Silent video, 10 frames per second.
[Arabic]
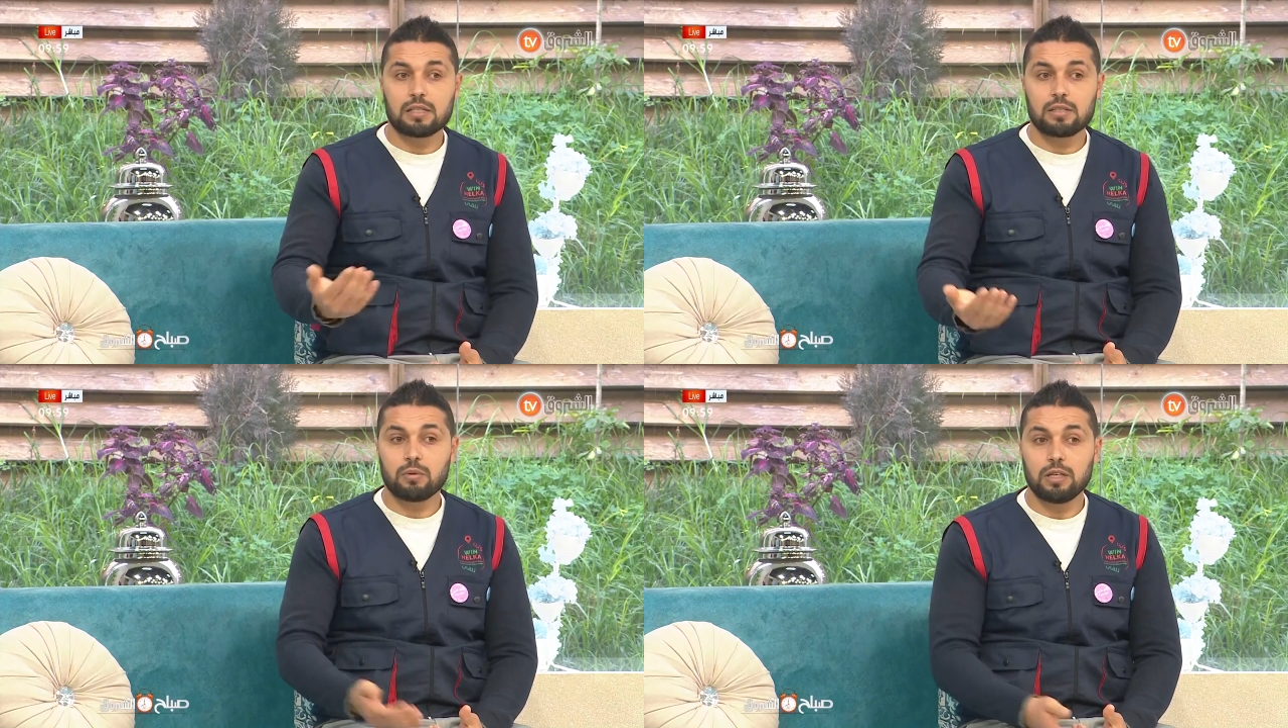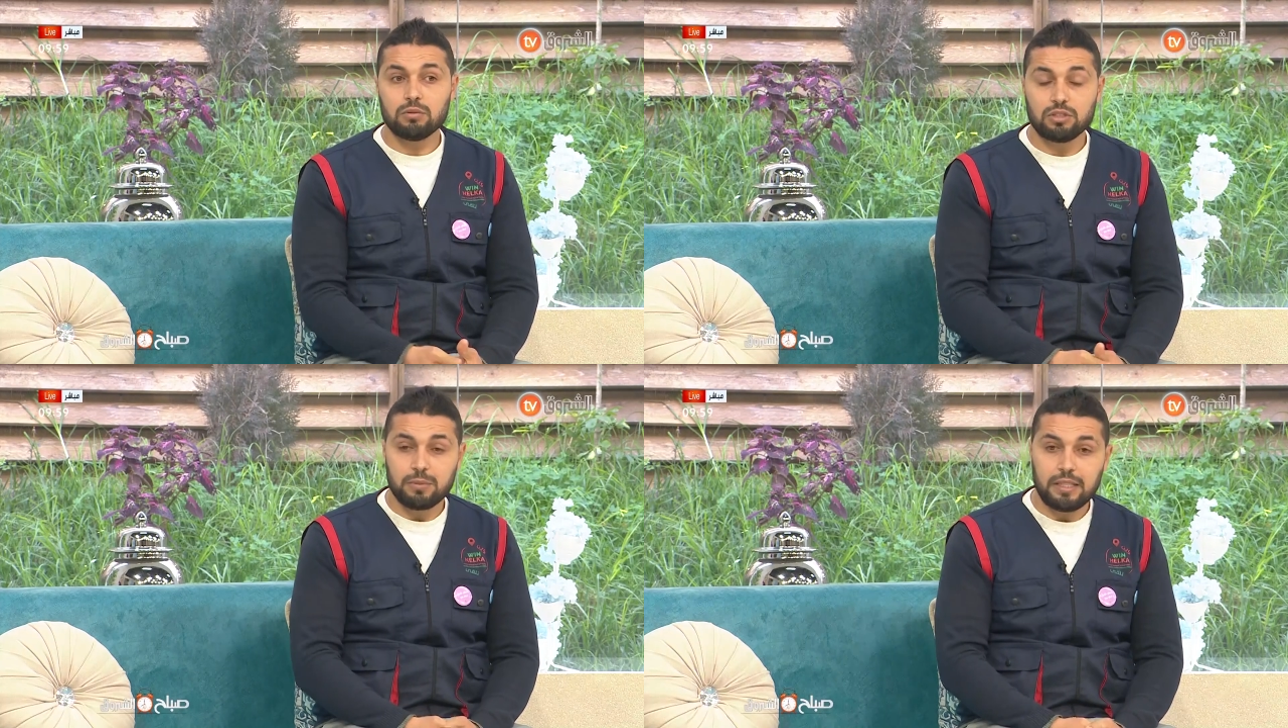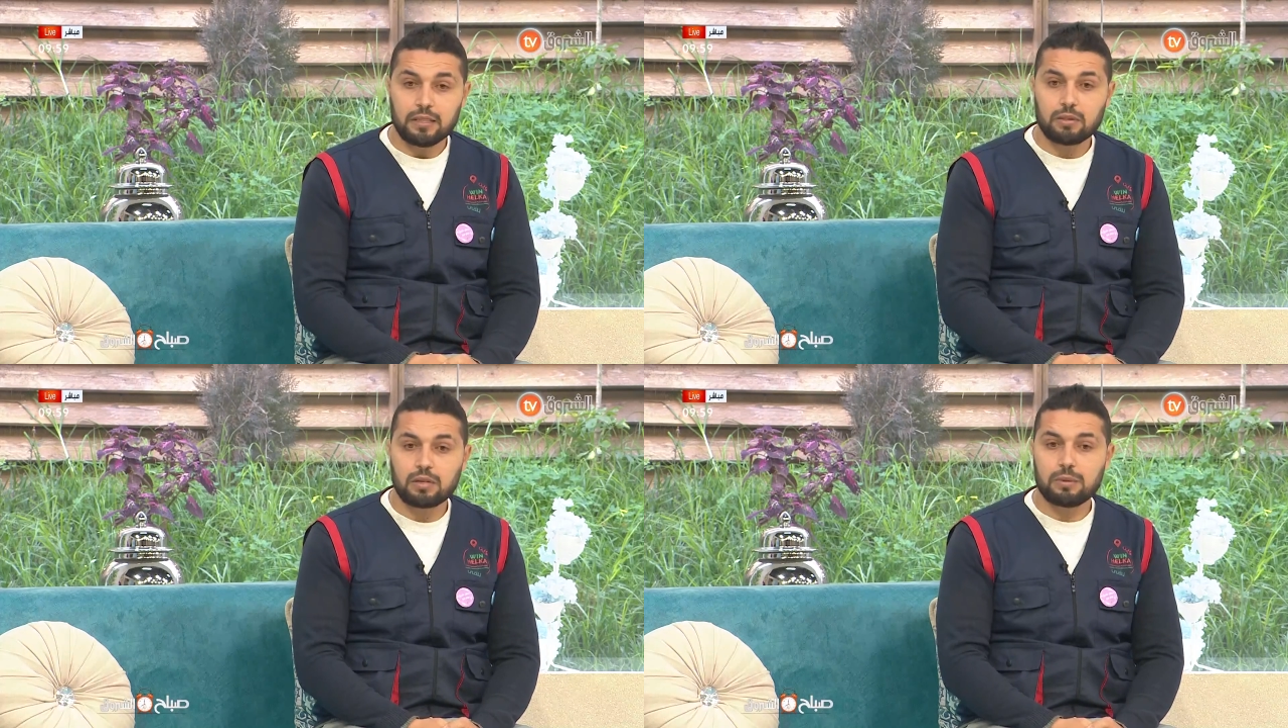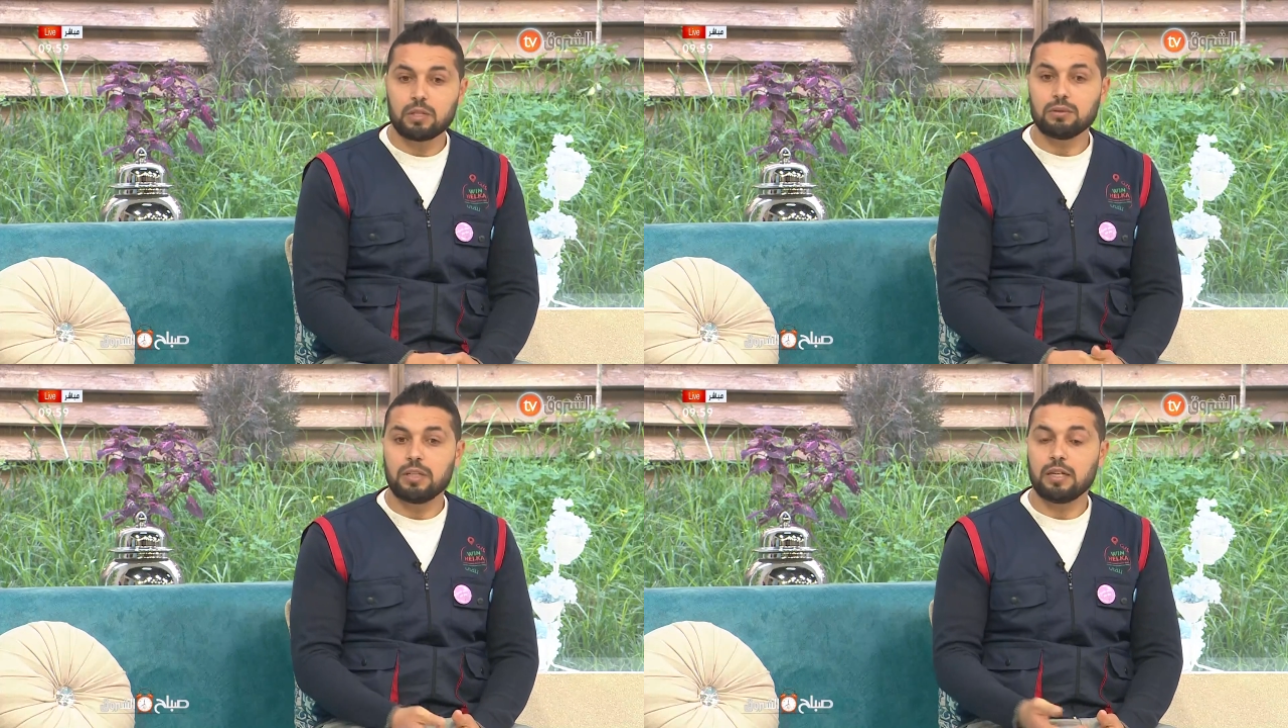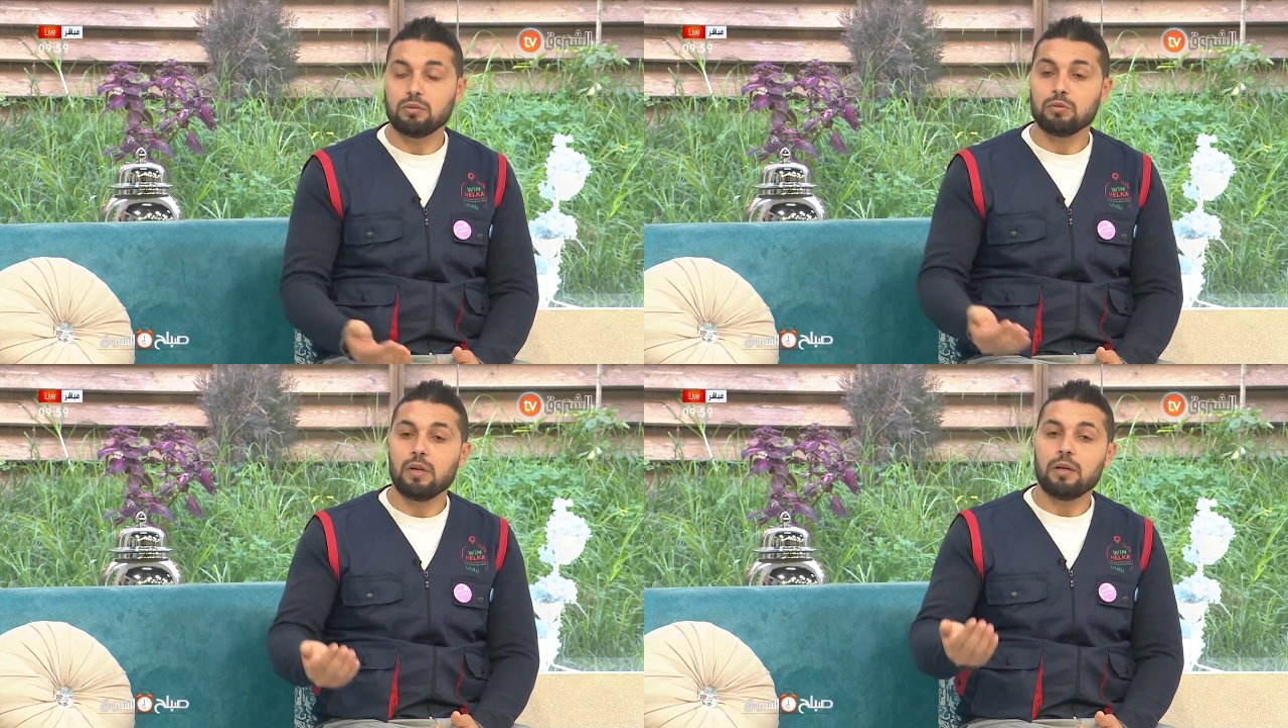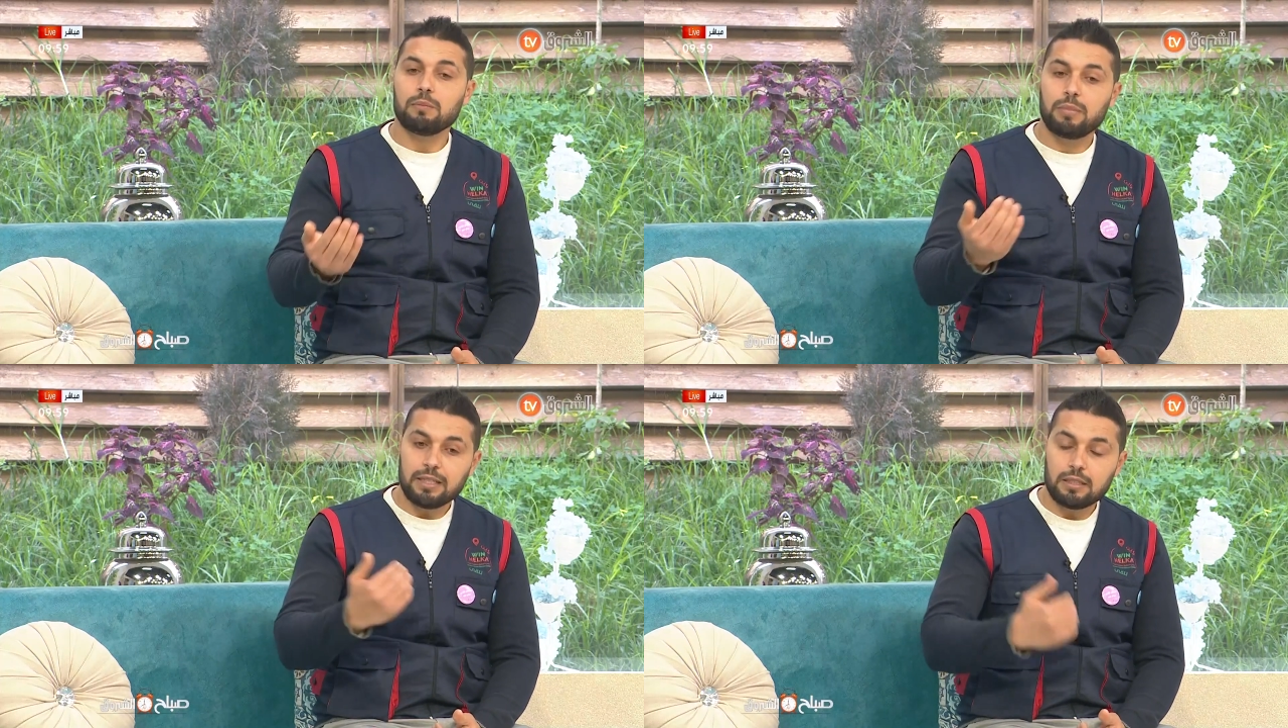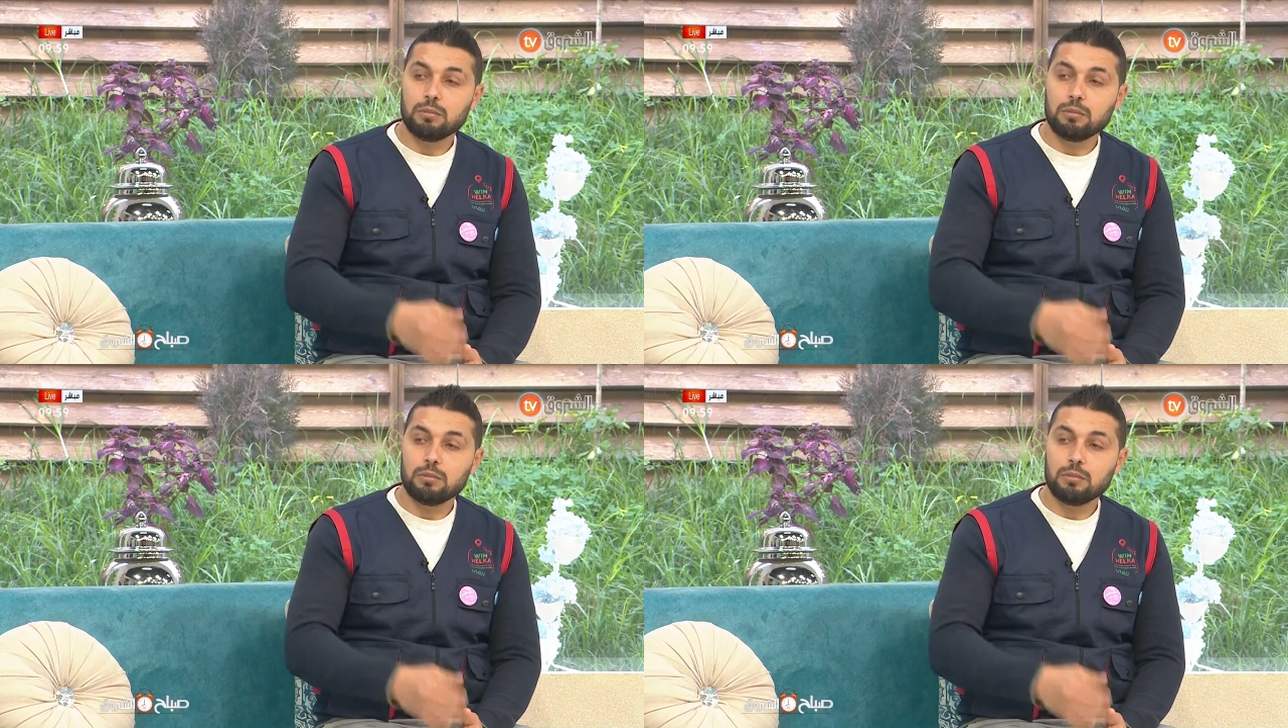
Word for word: أن الجمعيات كما قلنا أنه بعد